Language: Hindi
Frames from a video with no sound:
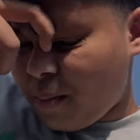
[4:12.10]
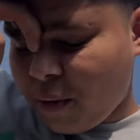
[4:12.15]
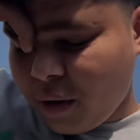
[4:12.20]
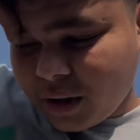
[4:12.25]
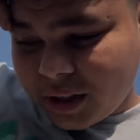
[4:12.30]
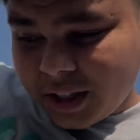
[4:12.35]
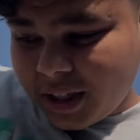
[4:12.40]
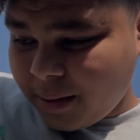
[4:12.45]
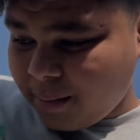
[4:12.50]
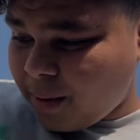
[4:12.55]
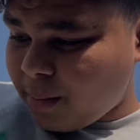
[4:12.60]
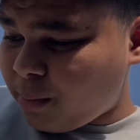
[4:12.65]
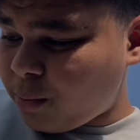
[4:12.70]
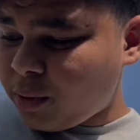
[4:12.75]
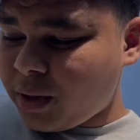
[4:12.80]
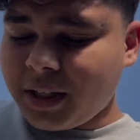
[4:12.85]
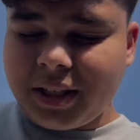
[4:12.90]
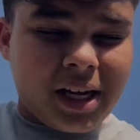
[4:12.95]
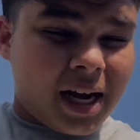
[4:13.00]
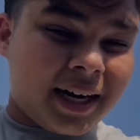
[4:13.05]
पहुँचने में
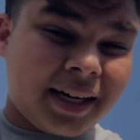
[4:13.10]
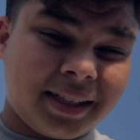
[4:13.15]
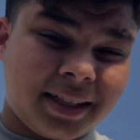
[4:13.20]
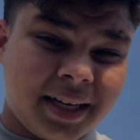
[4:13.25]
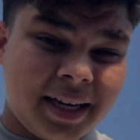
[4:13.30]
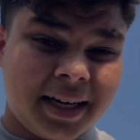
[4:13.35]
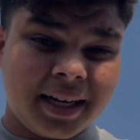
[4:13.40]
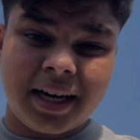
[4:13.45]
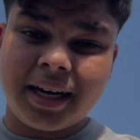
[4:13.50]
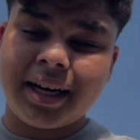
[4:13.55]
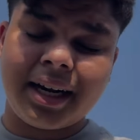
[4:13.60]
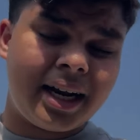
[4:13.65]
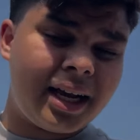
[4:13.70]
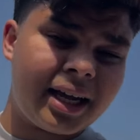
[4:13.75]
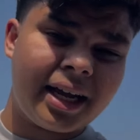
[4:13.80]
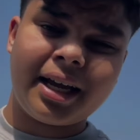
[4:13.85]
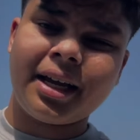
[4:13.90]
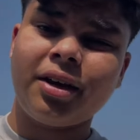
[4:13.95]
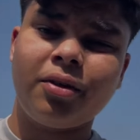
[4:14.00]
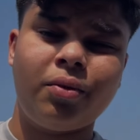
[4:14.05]
पूरे साढ़े तीन घंटे
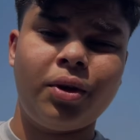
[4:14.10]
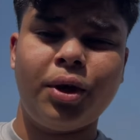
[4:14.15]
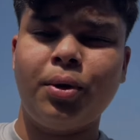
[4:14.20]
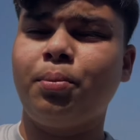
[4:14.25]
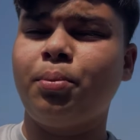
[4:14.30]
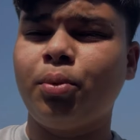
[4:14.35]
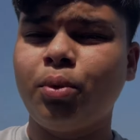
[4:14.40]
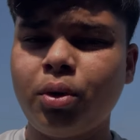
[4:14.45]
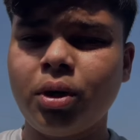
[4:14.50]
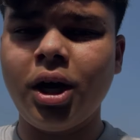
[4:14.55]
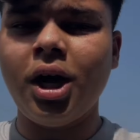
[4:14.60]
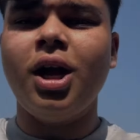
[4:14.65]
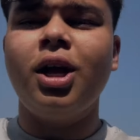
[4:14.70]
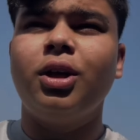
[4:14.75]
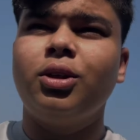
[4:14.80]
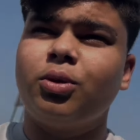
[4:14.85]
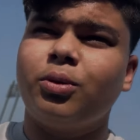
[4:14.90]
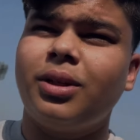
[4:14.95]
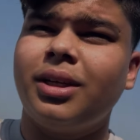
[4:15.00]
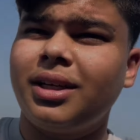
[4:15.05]
लगेंगे वीरपुर
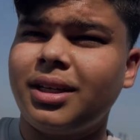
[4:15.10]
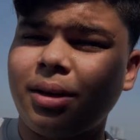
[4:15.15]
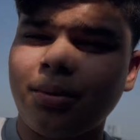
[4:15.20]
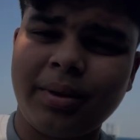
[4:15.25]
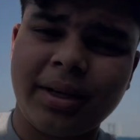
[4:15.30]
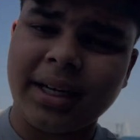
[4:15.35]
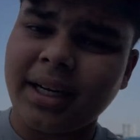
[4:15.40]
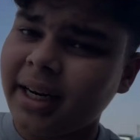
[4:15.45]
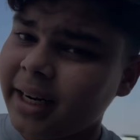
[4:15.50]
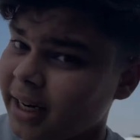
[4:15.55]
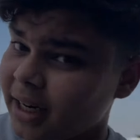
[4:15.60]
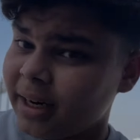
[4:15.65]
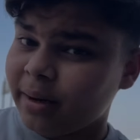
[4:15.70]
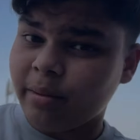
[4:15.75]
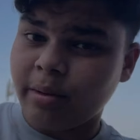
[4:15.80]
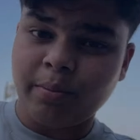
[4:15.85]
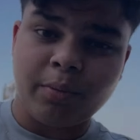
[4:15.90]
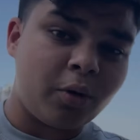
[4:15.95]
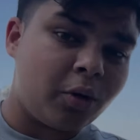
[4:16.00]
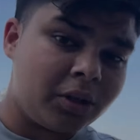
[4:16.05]
तो देखते हैं अभी कितने घंटे
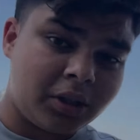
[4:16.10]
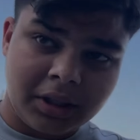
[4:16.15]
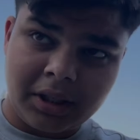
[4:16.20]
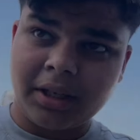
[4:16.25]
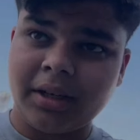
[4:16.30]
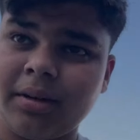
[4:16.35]
में पहुँचते